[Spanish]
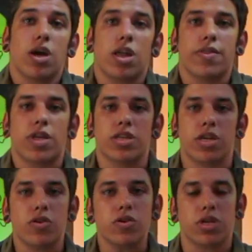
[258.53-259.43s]
eran
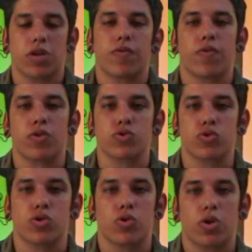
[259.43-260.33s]
dañinos y fueron
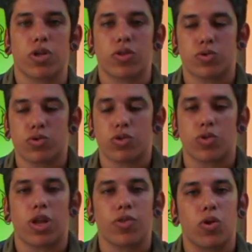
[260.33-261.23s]

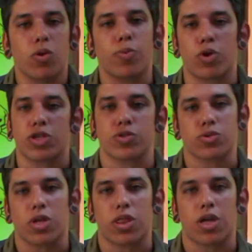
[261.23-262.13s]
sustituyéndolos... por otras
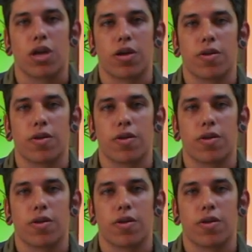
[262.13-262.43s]
sustancias.